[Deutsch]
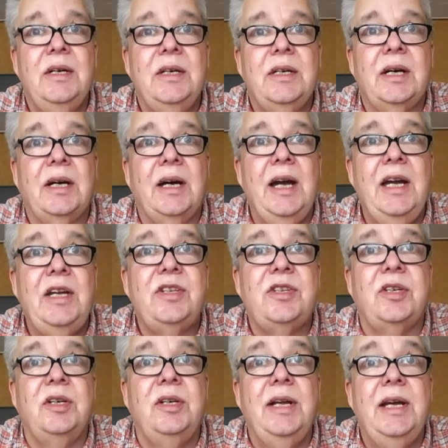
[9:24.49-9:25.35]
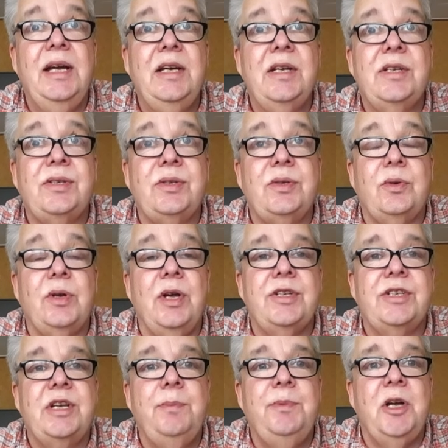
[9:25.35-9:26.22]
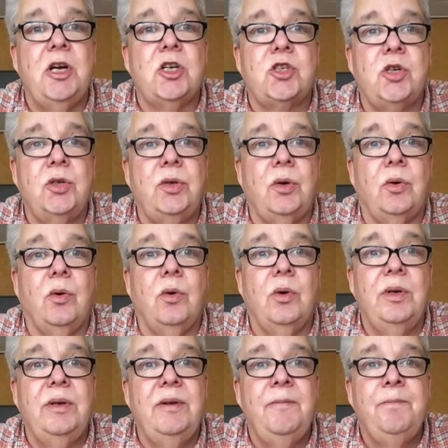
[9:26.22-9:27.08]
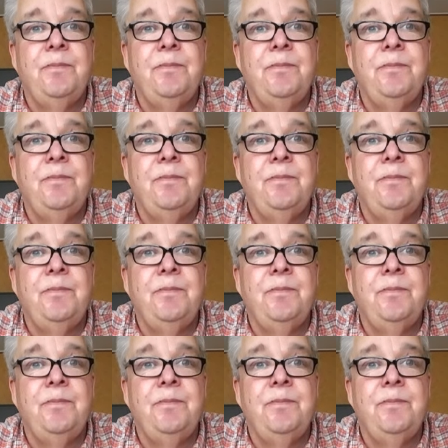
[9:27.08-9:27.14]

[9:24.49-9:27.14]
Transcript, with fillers: rechts, links oder es gibt Erschütterungen,